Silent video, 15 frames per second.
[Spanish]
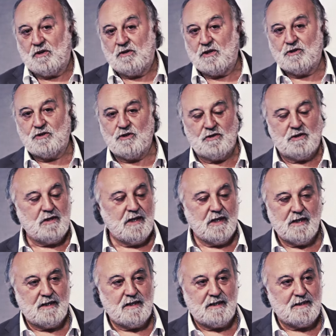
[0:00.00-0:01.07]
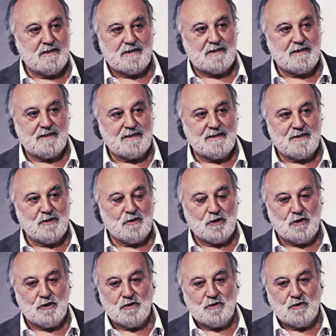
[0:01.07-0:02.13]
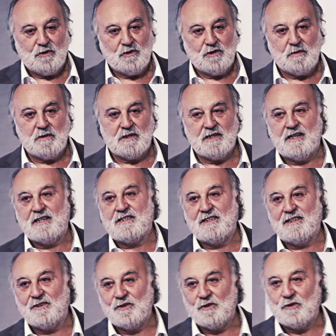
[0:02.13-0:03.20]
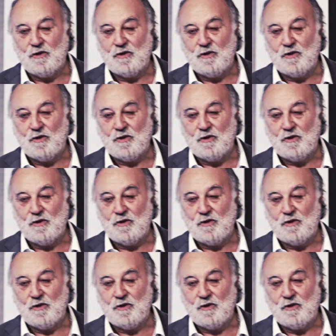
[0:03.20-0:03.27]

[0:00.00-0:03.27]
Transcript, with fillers: creo que esto es, no, no, debe ser así, ¿no?